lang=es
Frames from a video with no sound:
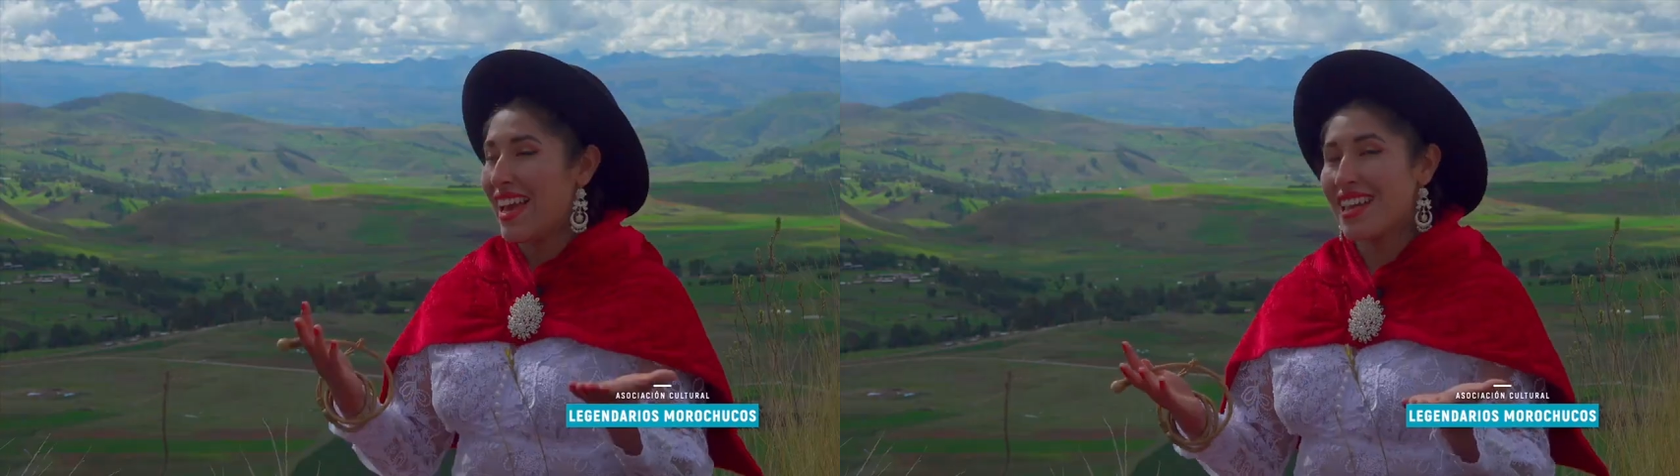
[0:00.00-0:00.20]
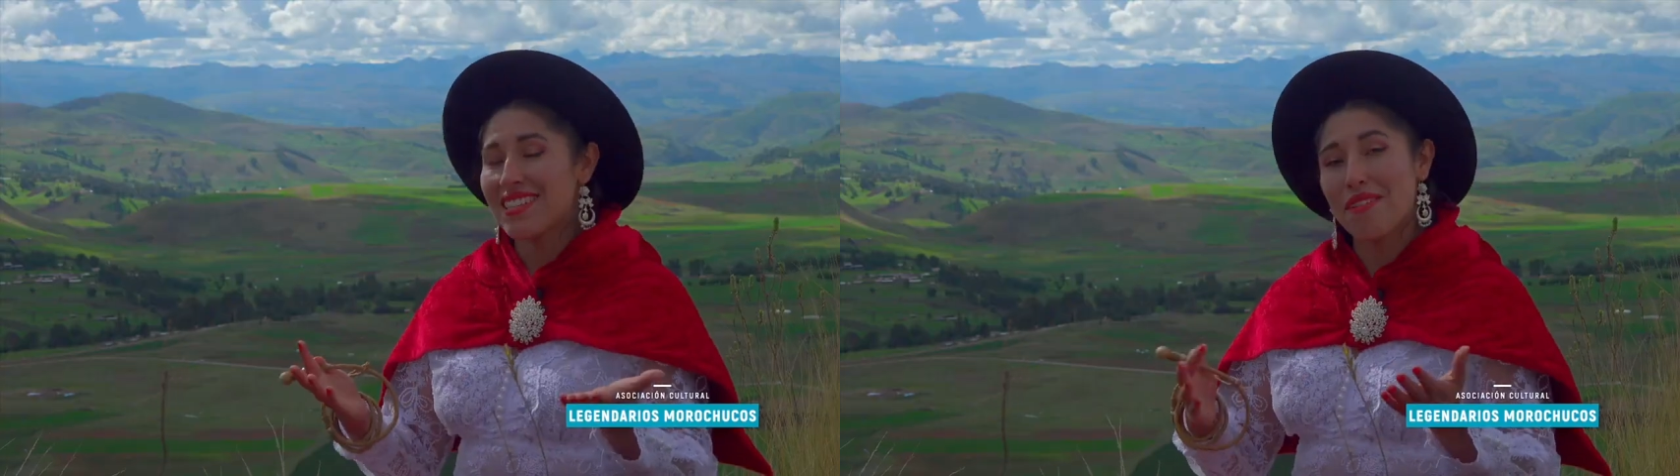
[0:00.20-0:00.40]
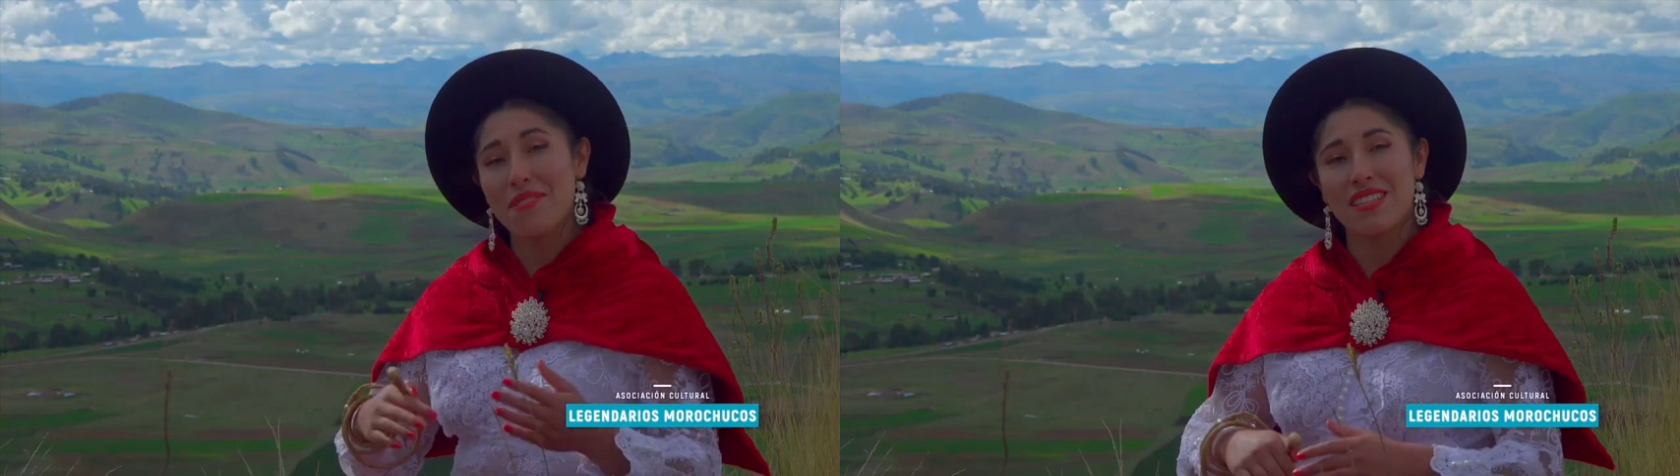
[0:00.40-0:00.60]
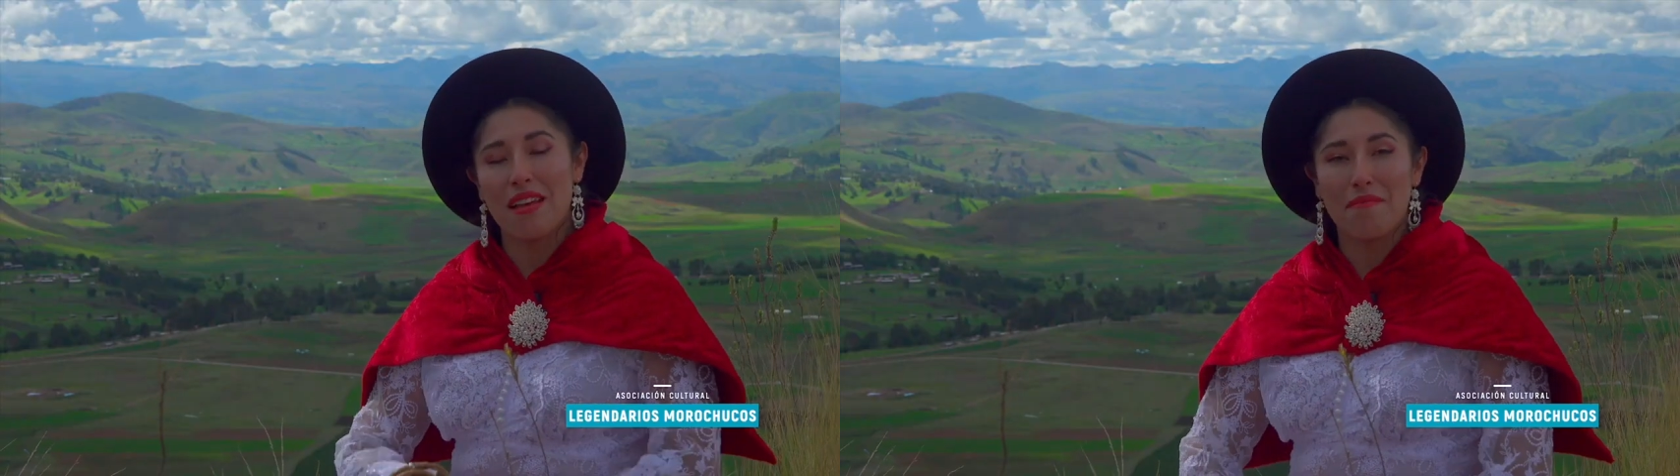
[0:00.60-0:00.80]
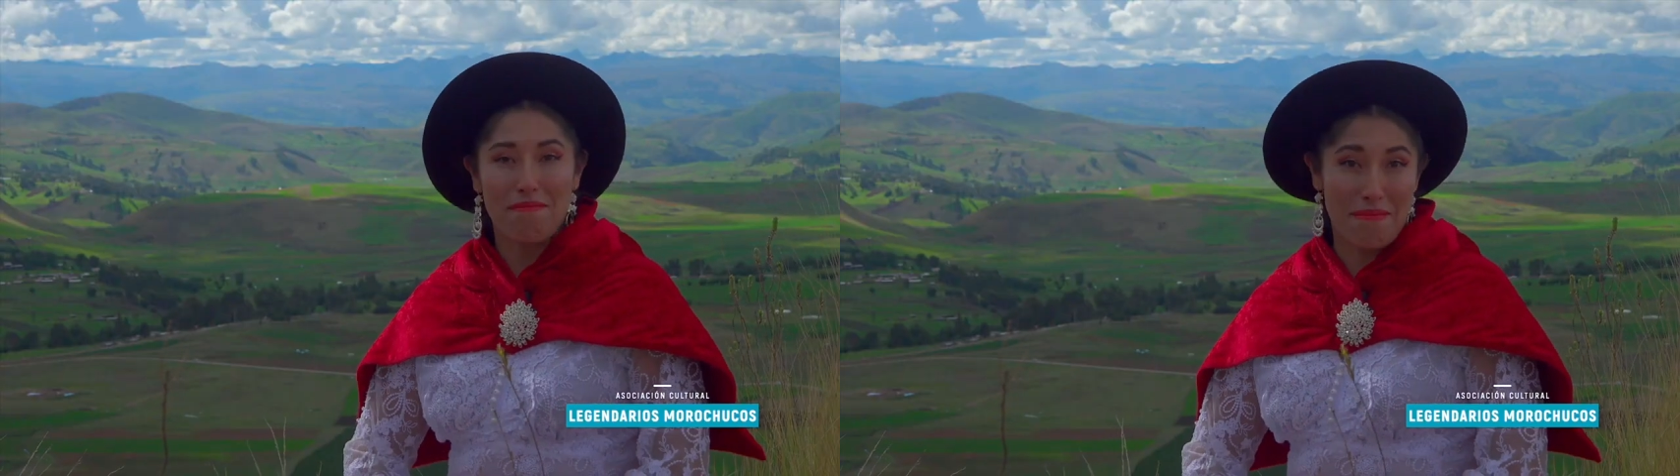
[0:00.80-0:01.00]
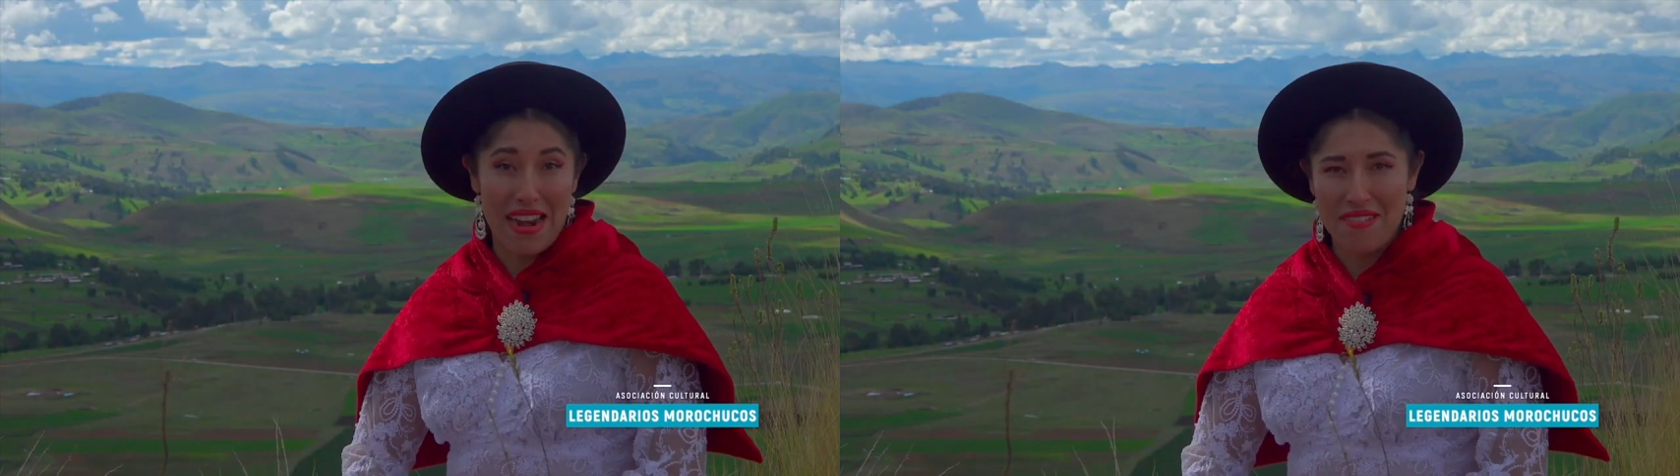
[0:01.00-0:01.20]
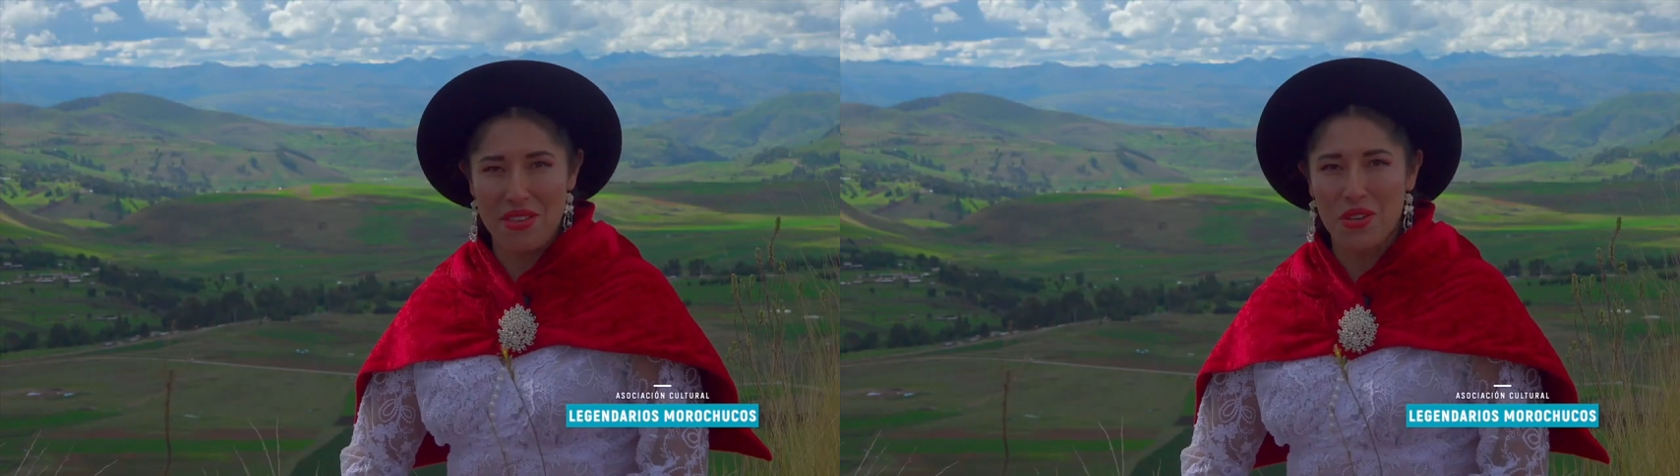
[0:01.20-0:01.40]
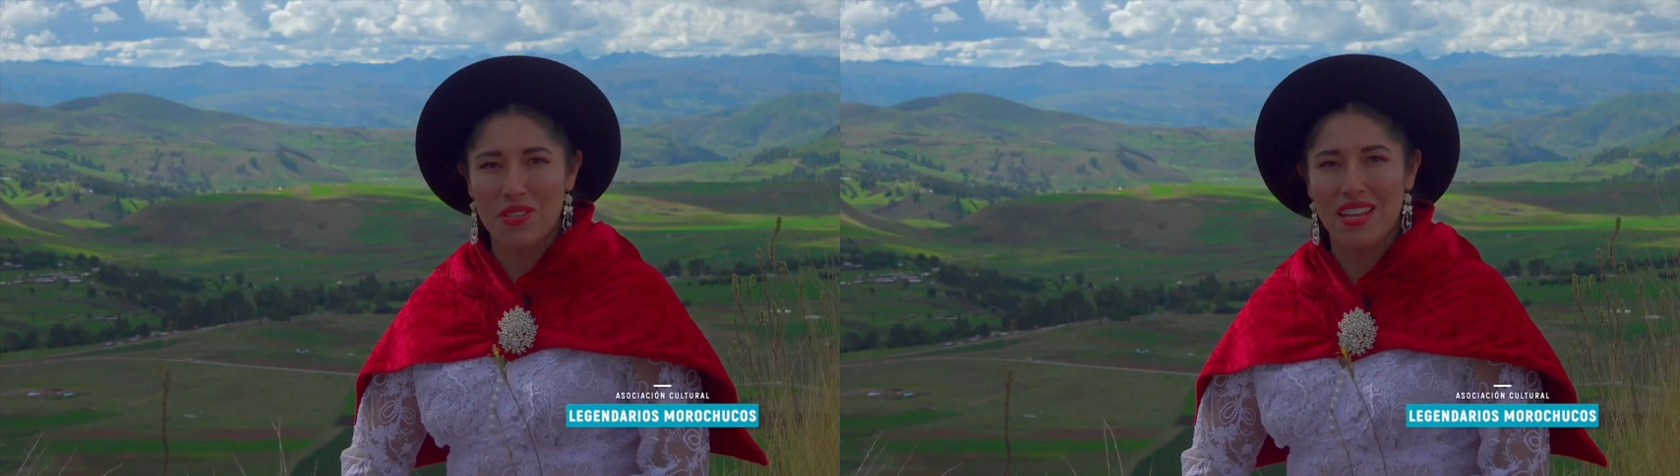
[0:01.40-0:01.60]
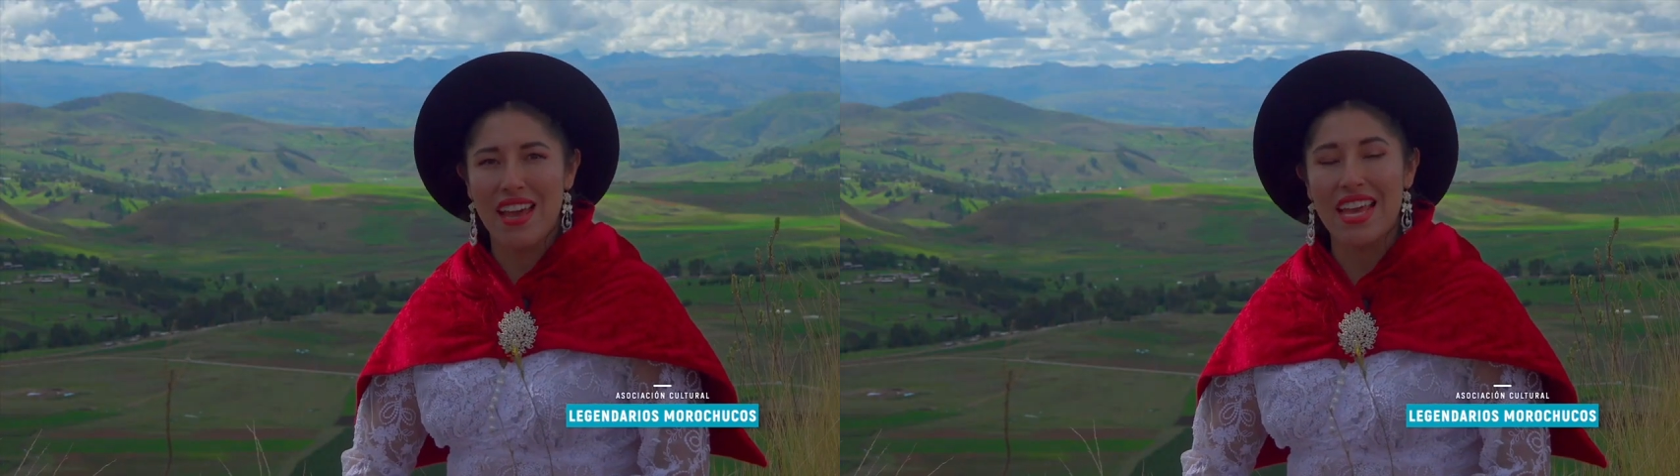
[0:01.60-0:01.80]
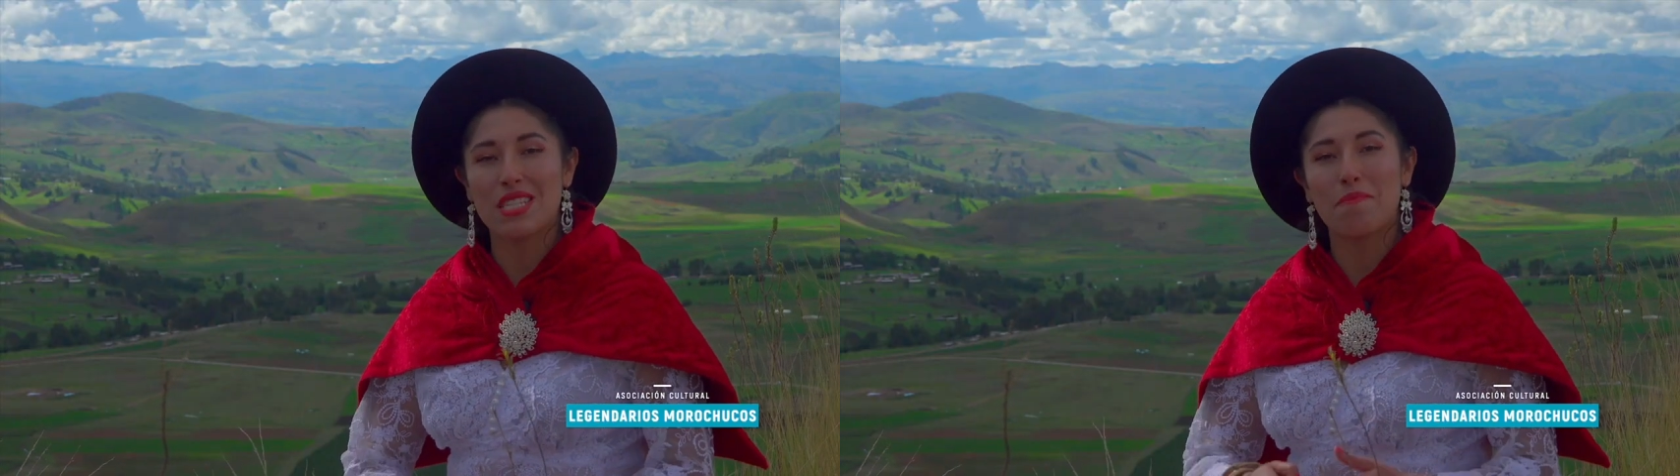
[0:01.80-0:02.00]
Esta vista maravillosa
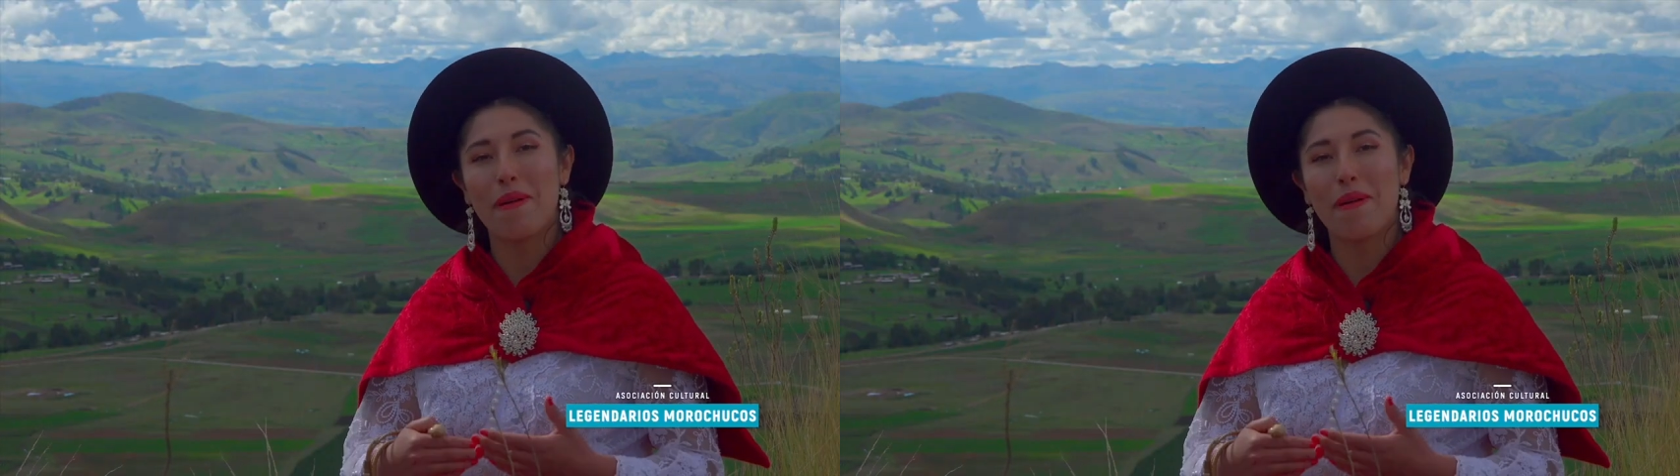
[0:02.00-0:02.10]
es